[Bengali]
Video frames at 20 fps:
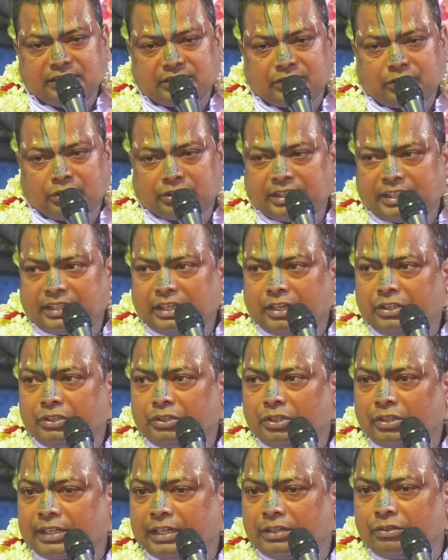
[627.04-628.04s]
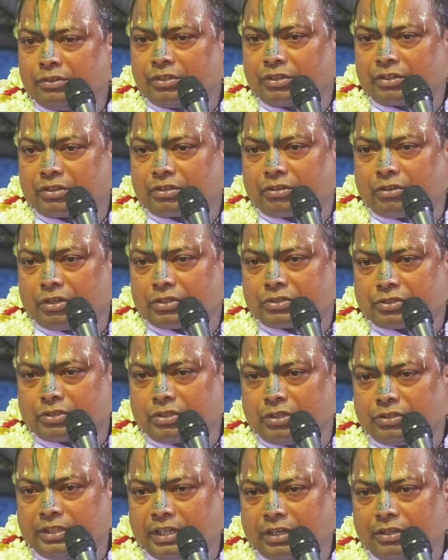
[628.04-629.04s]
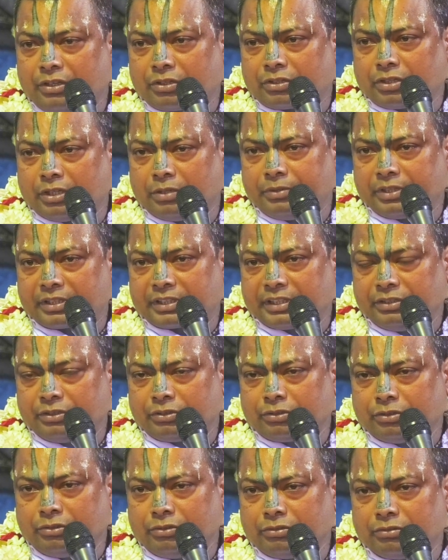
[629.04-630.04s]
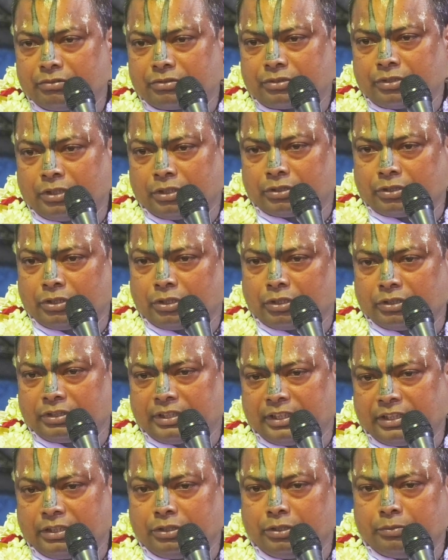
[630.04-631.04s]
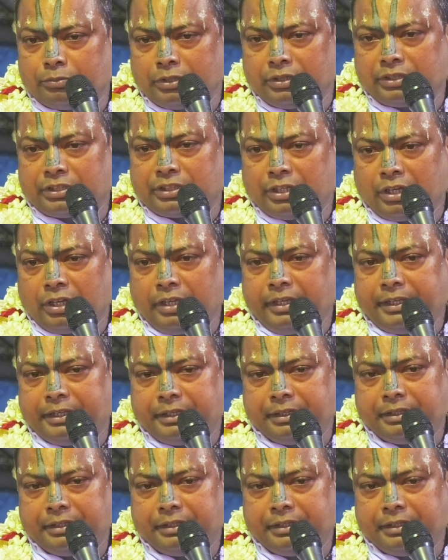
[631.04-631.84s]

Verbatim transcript: কথাটা হয়তো কারুর কষ্টদায়ক হবে কিন্তু সত্য কথাটা তো বলতে হয়